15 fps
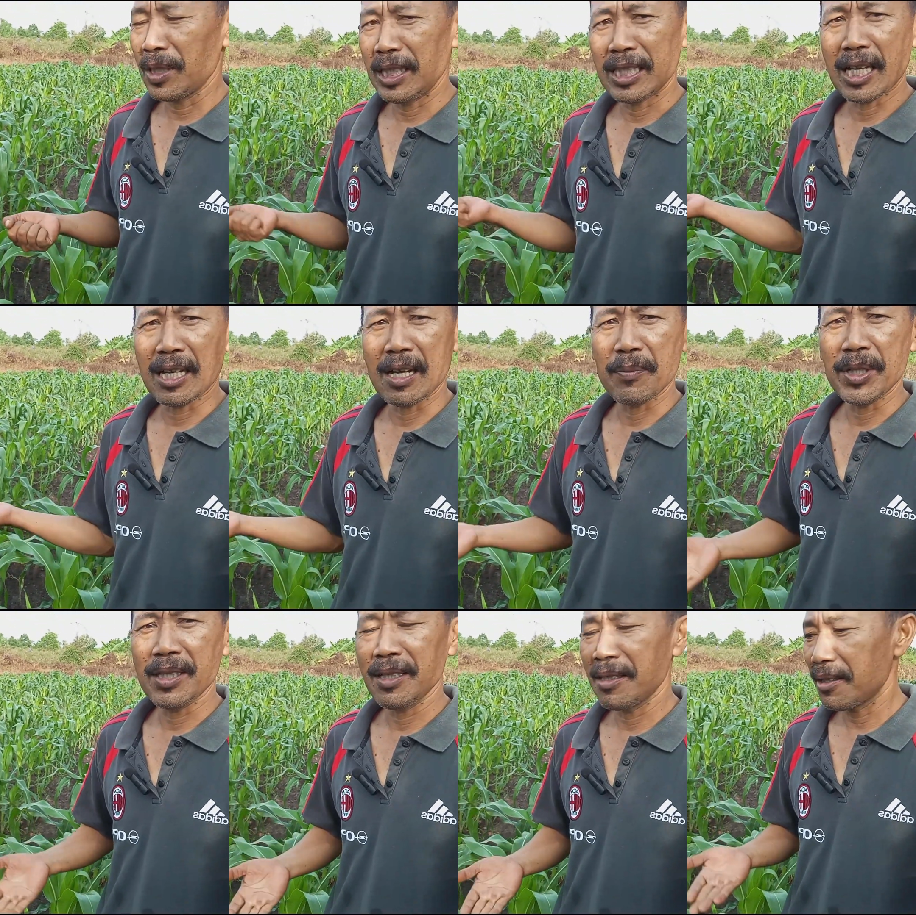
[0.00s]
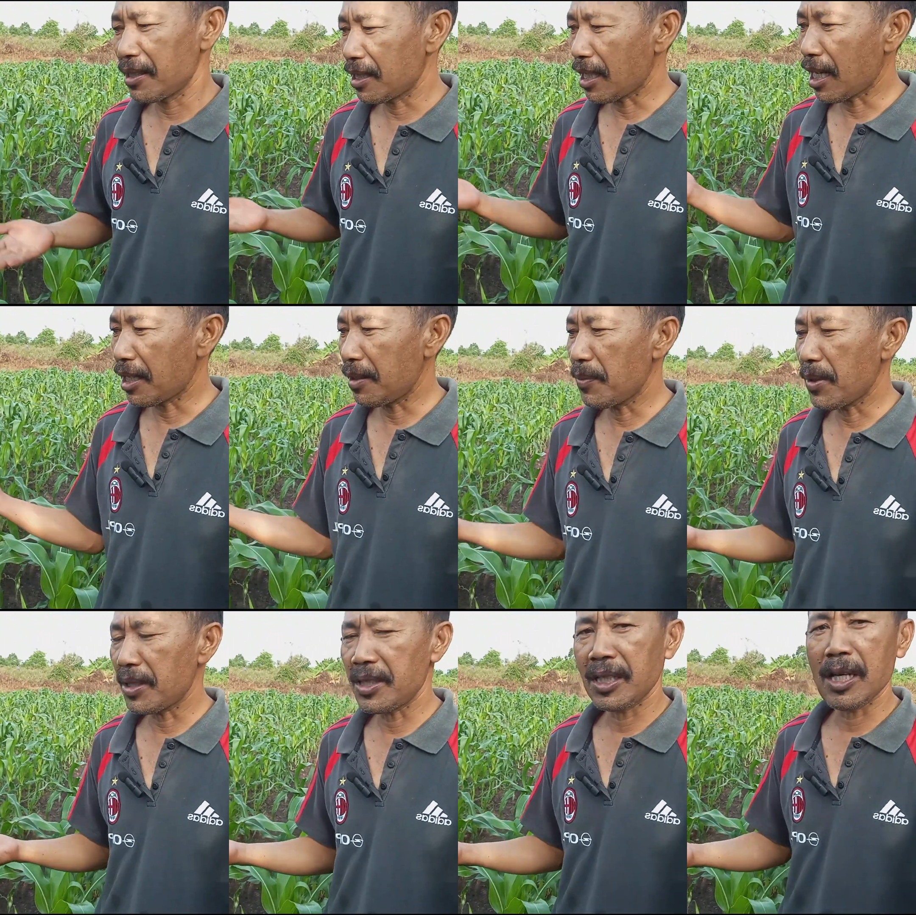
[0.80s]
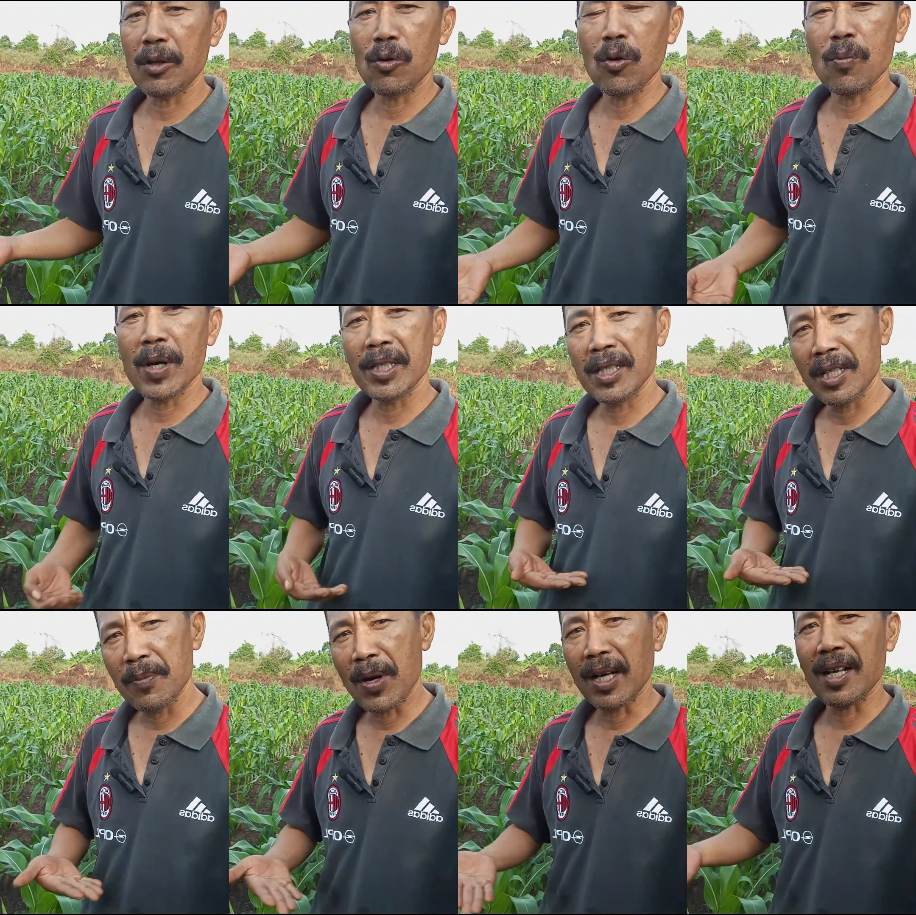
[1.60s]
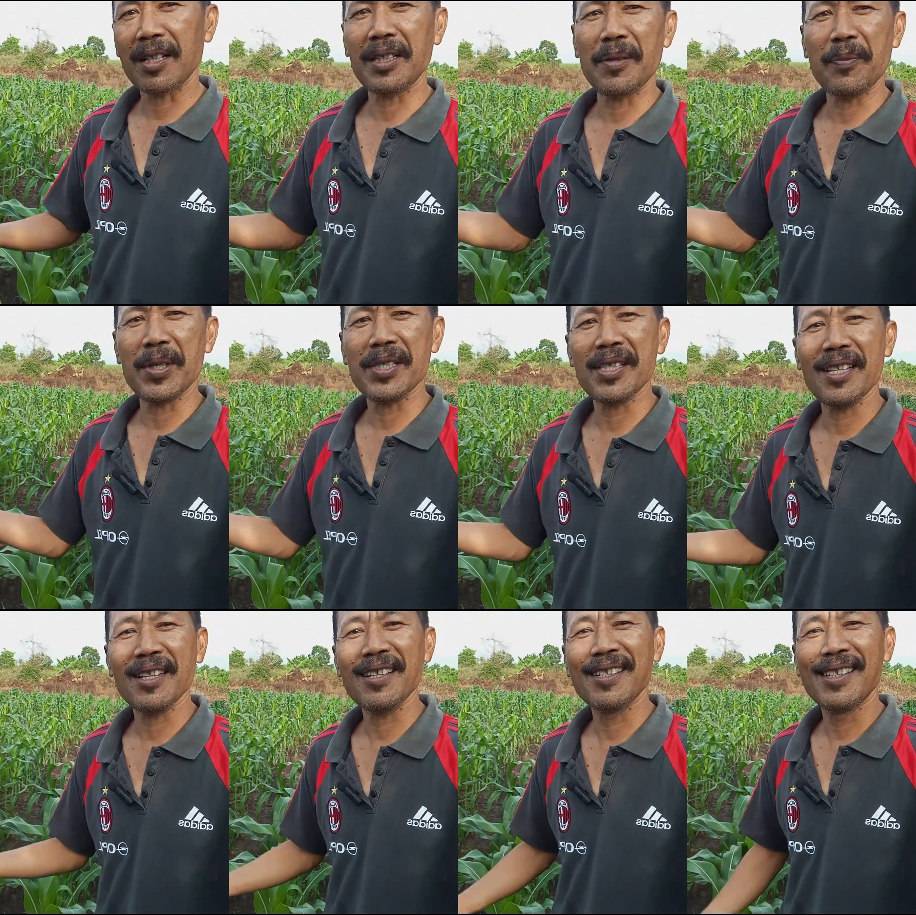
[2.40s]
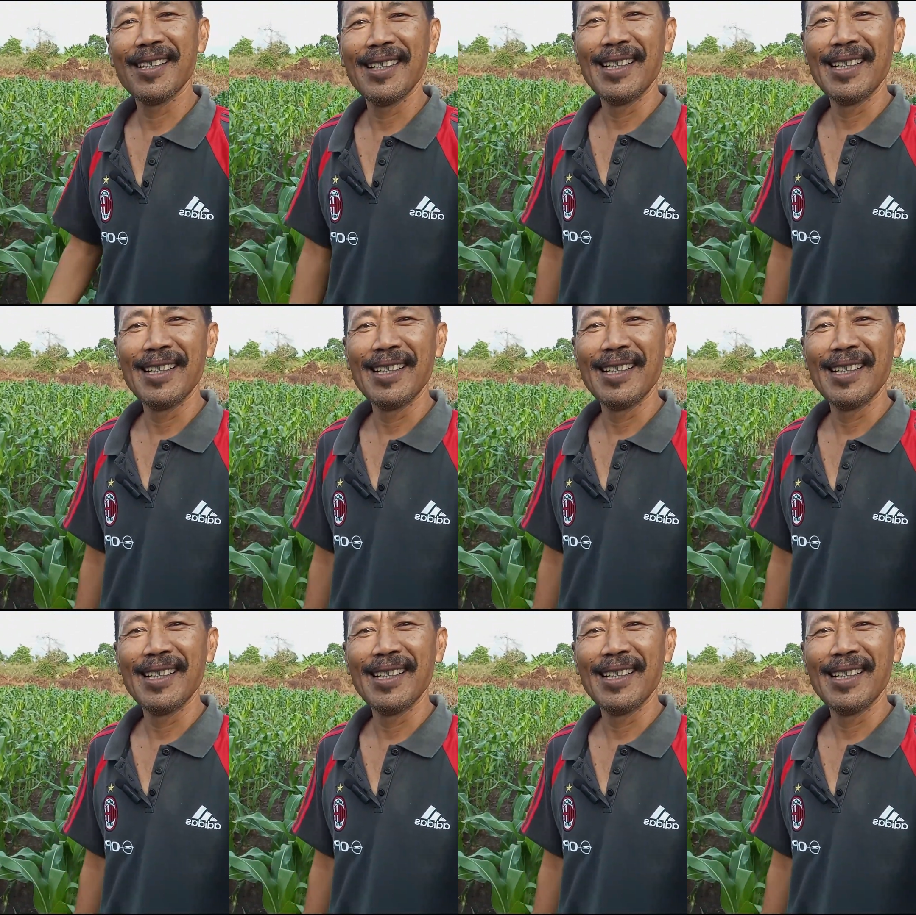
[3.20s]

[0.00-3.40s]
ditanami setelah dibersihkan gulmanya dibakar tipis ya.